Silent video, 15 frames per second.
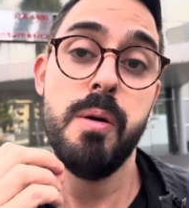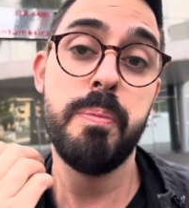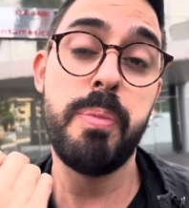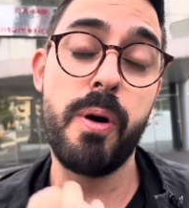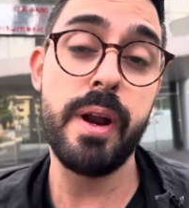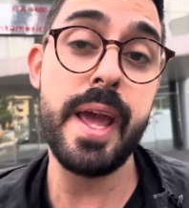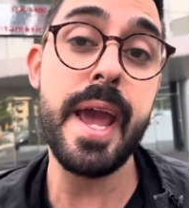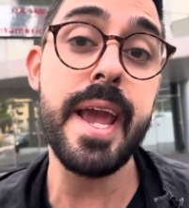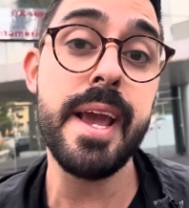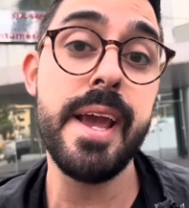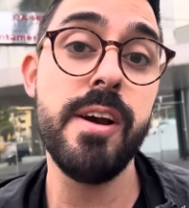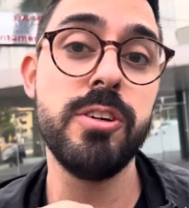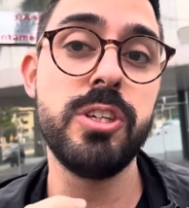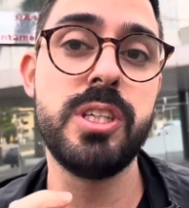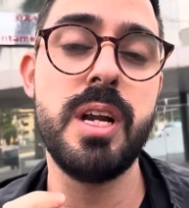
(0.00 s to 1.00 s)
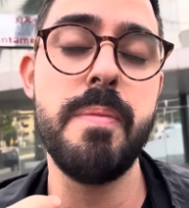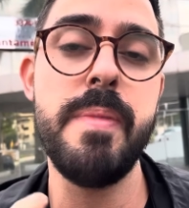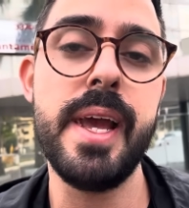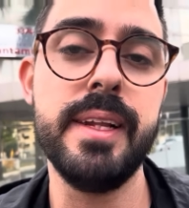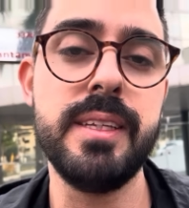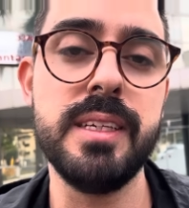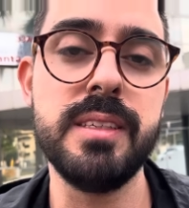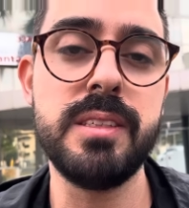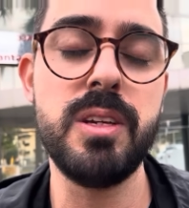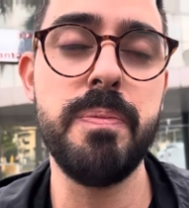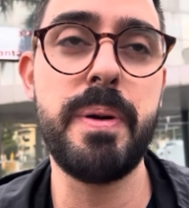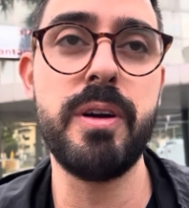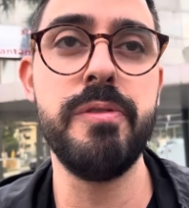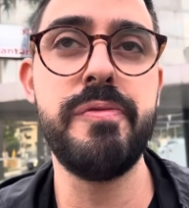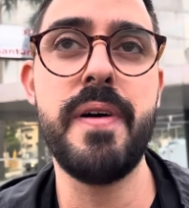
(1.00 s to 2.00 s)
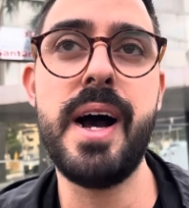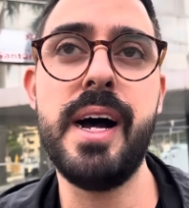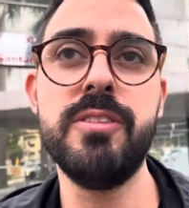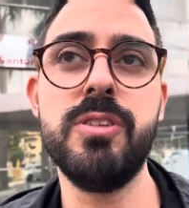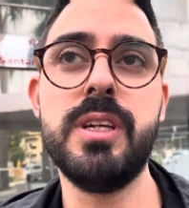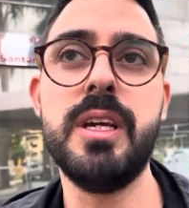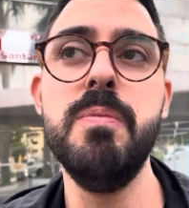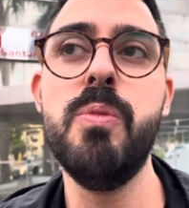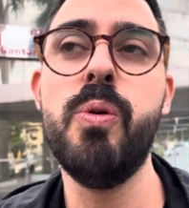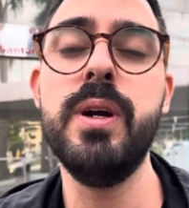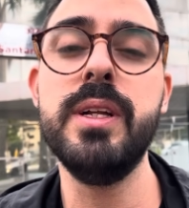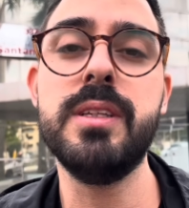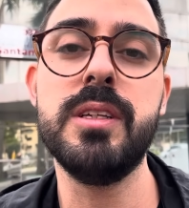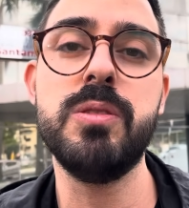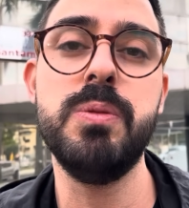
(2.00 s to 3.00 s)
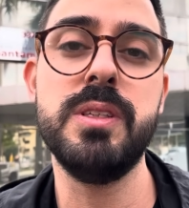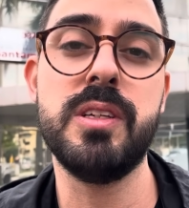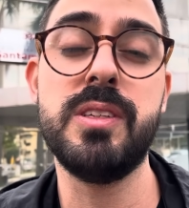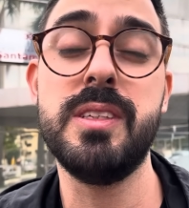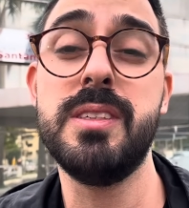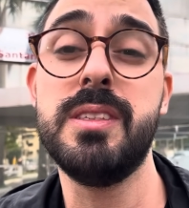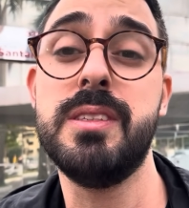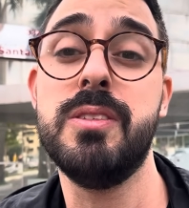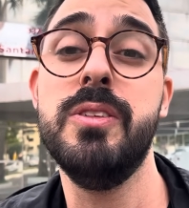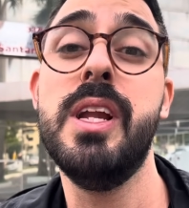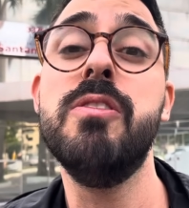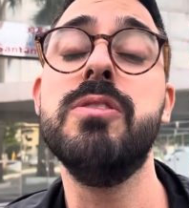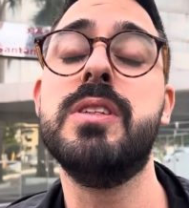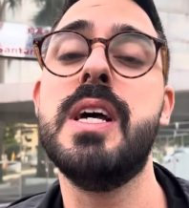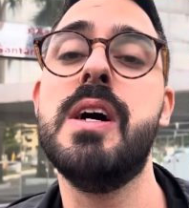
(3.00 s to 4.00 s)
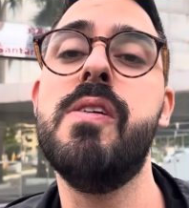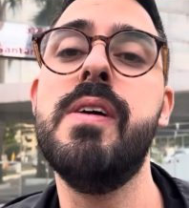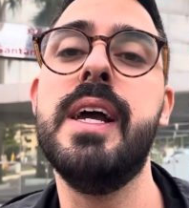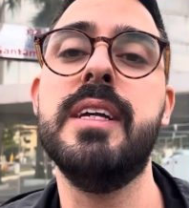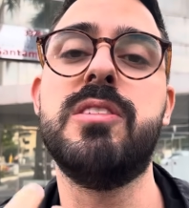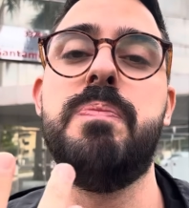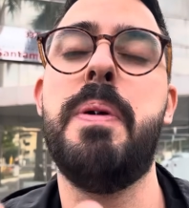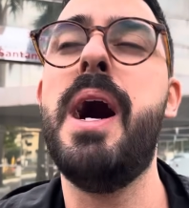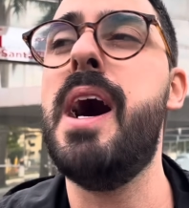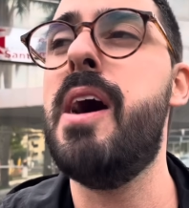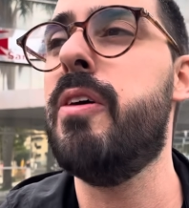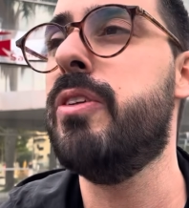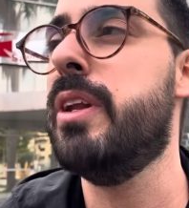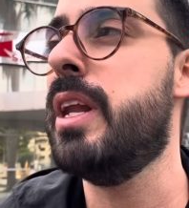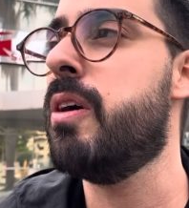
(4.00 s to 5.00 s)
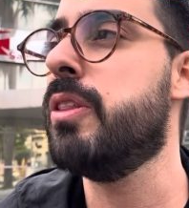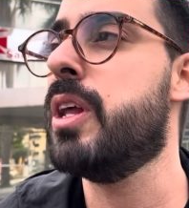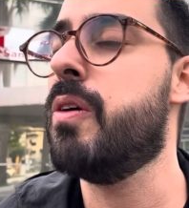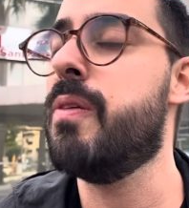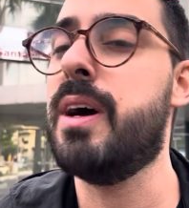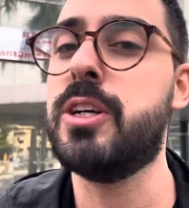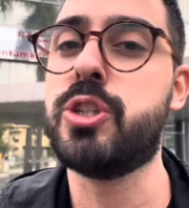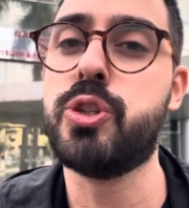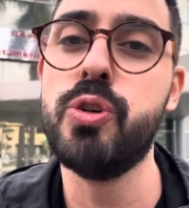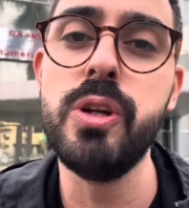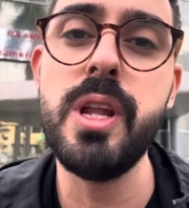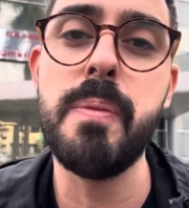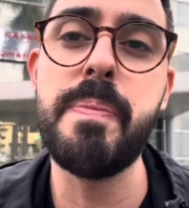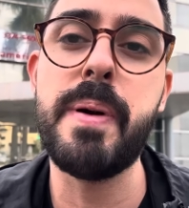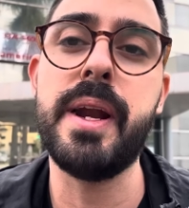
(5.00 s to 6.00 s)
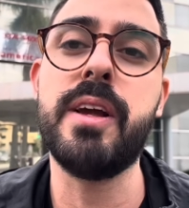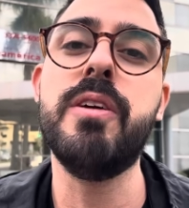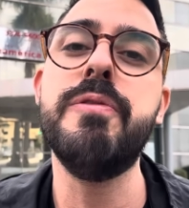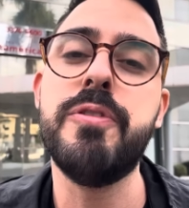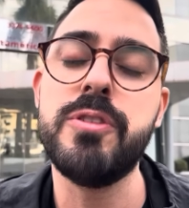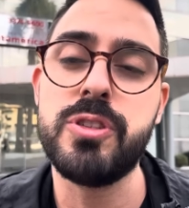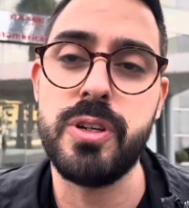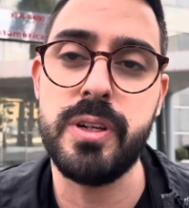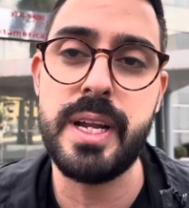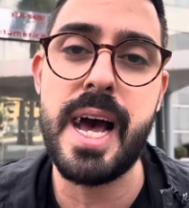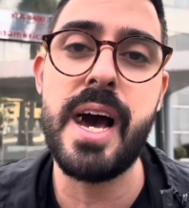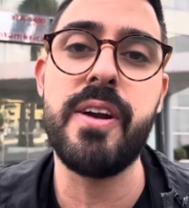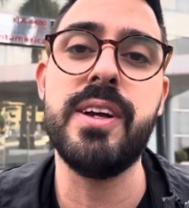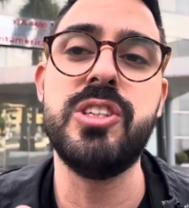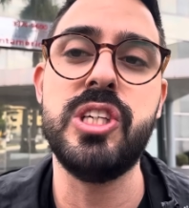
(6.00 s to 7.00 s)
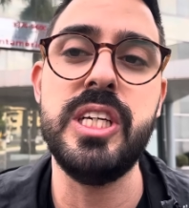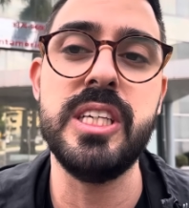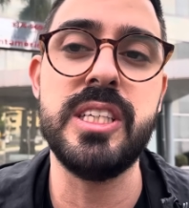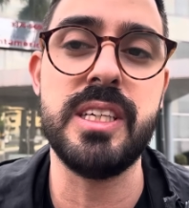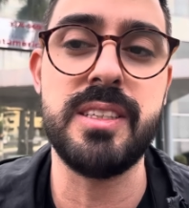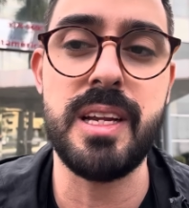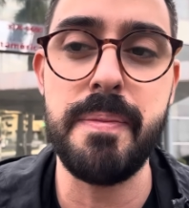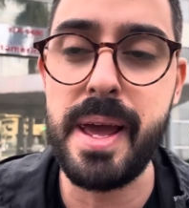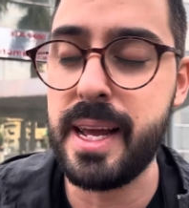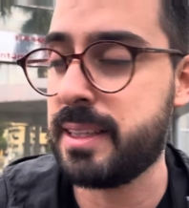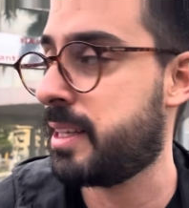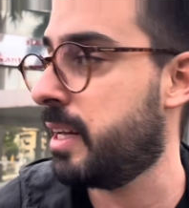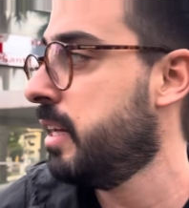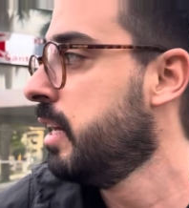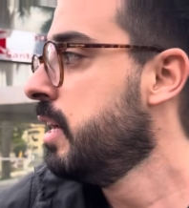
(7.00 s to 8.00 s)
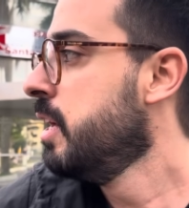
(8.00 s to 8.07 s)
Porém, eu chamei a atenção para um fato que muitas, muitas vezes não dão respaldo, não dão ajuda para que o funcionário atinja essa meta.